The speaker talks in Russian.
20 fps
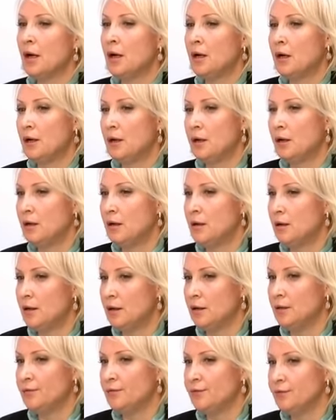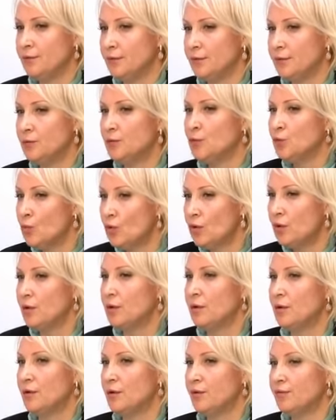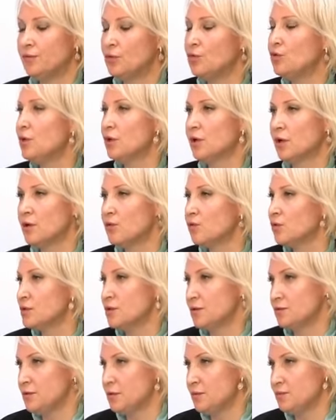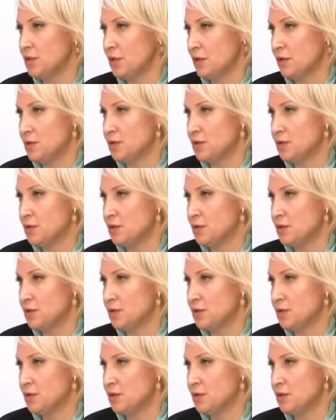А, а, но в других районах совсем не